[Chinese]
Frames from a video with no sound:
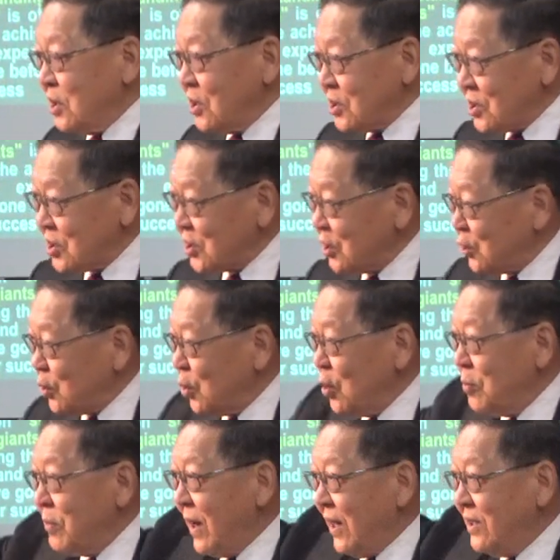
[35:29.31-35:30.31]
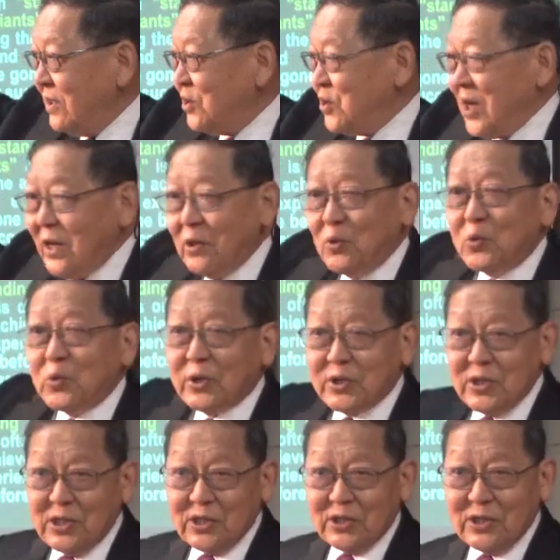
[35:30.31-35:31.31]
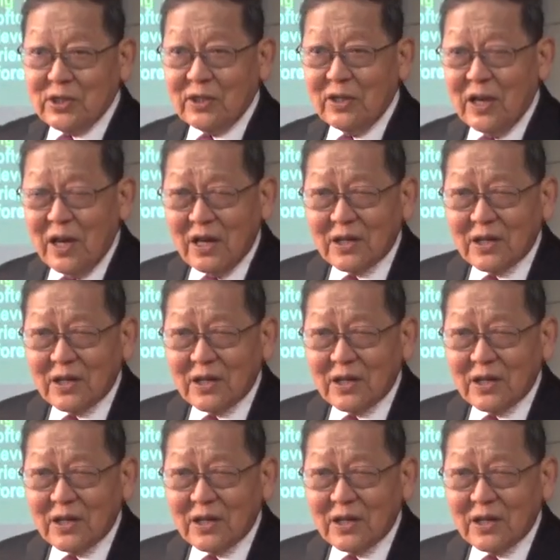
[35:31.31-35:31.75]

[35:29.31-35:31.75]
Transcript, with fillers: 使徒们坚固的信心，